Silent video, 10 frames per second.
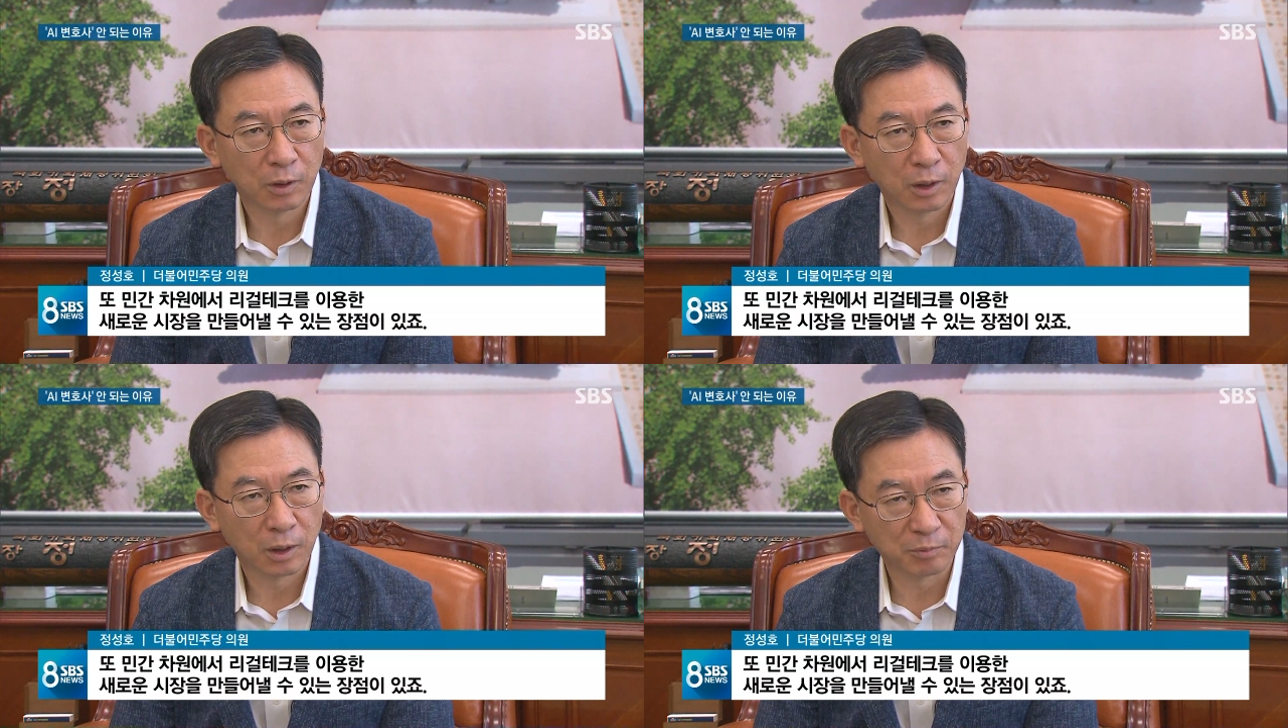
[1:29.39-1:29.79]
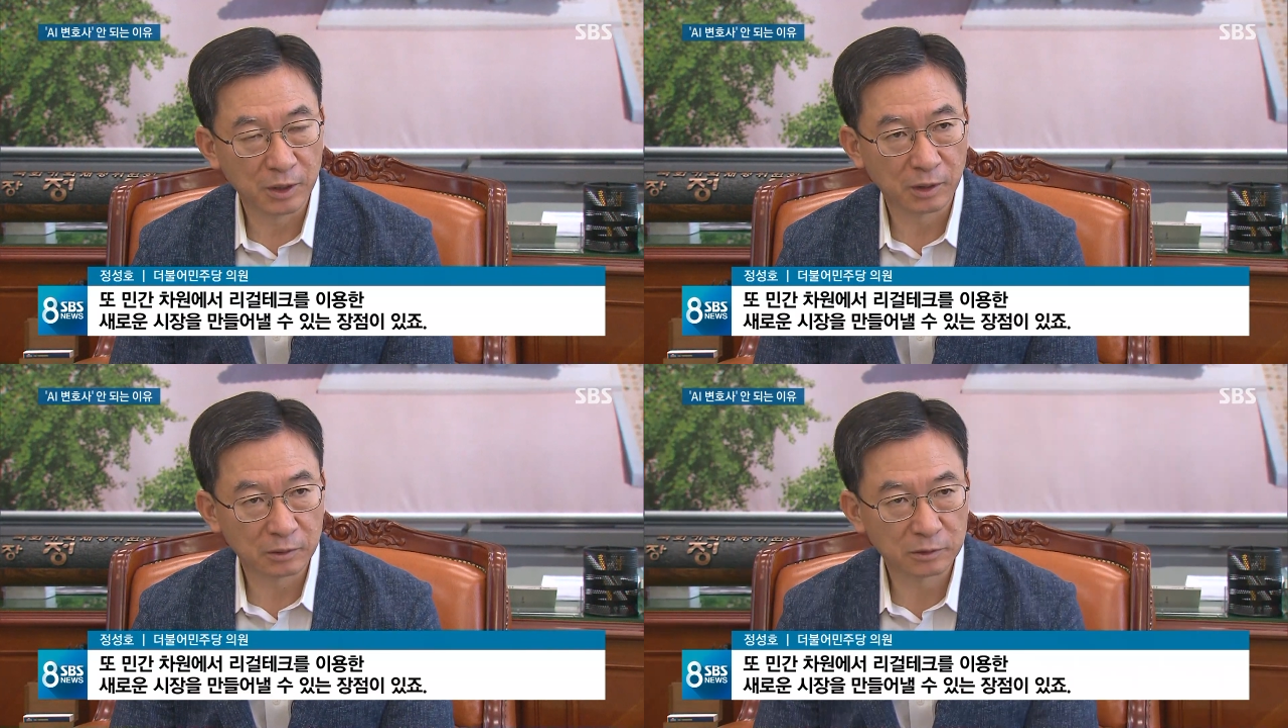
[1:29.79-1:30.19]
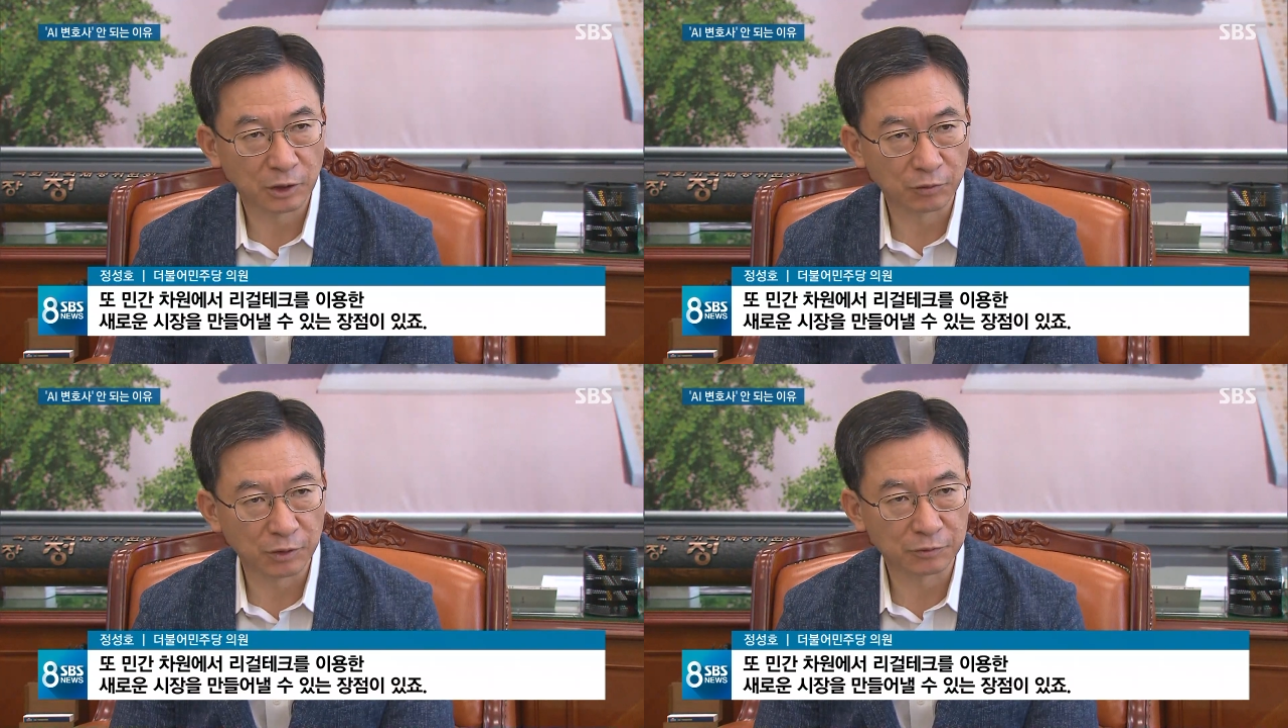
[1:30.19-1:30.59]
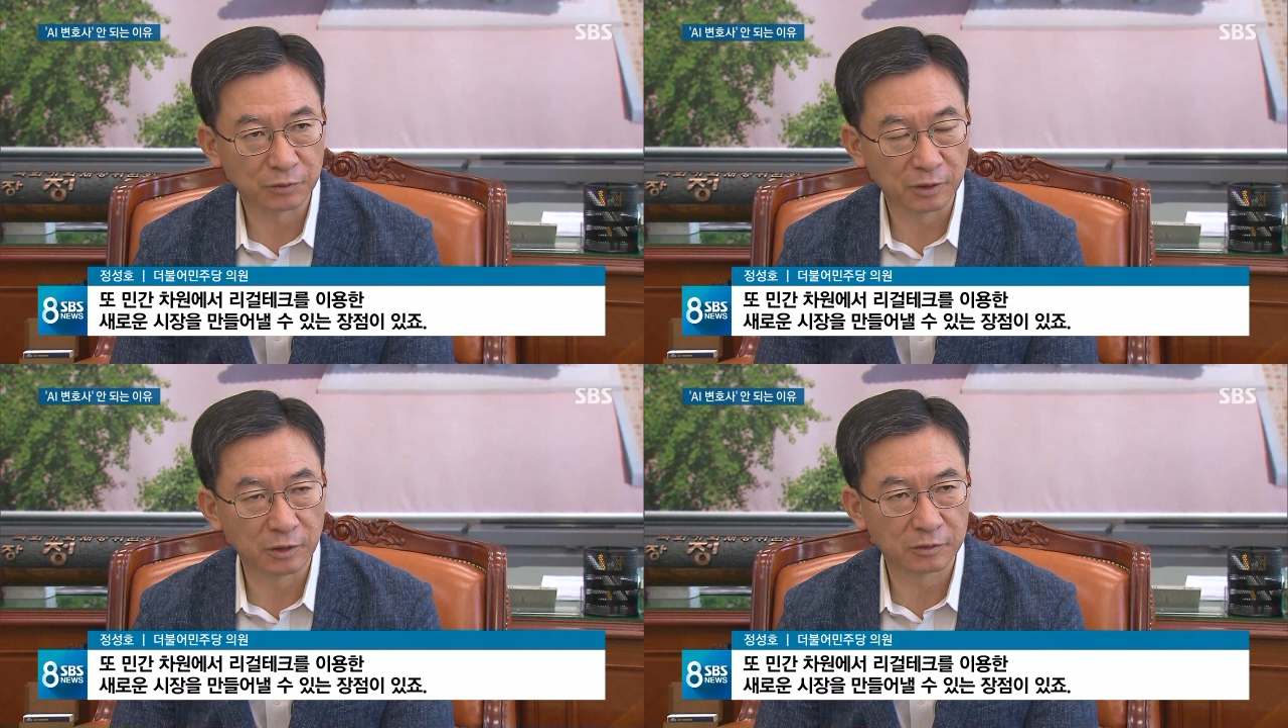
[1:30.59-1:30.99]
민간 차원에서
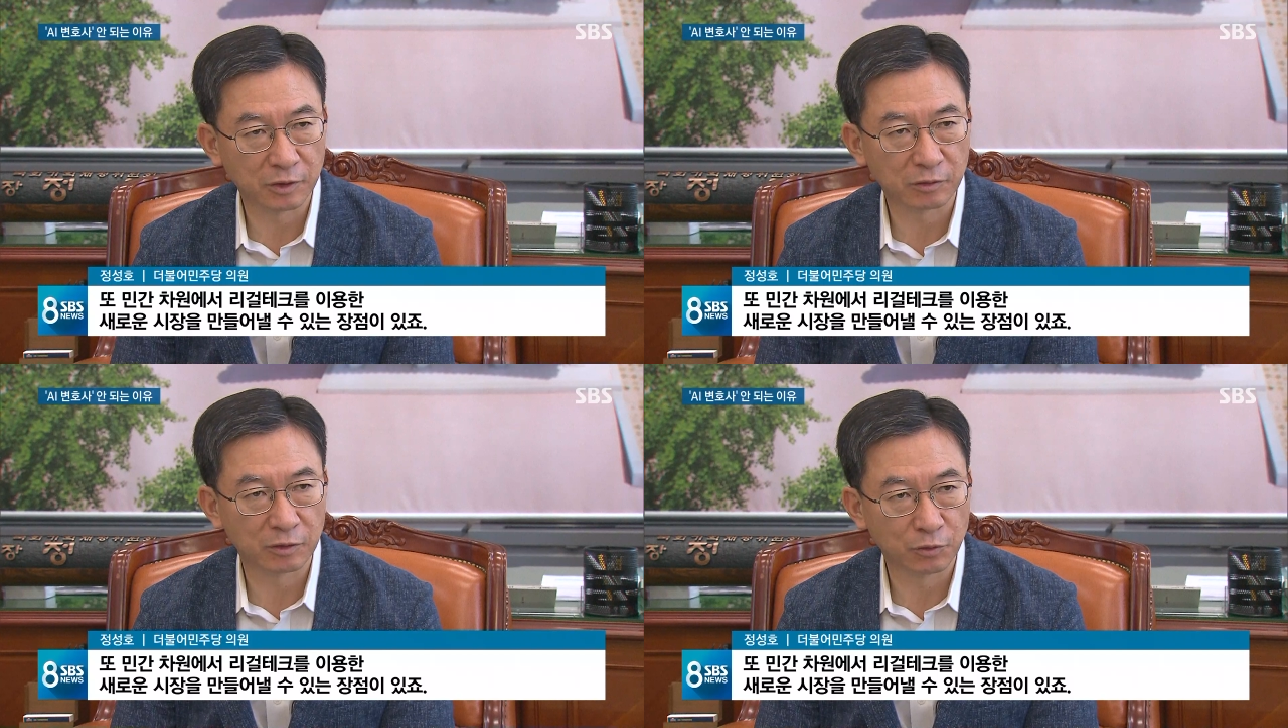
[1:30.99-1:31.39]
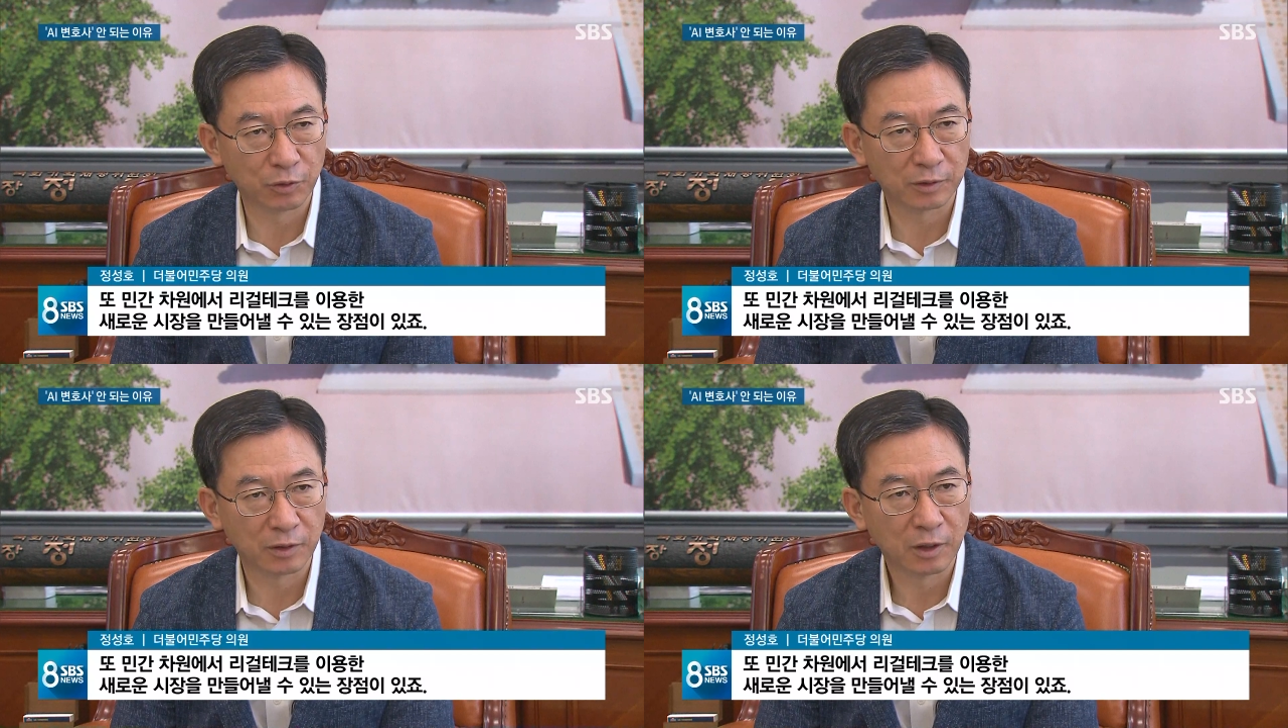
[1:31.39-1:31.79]
리걸 테크를 이용한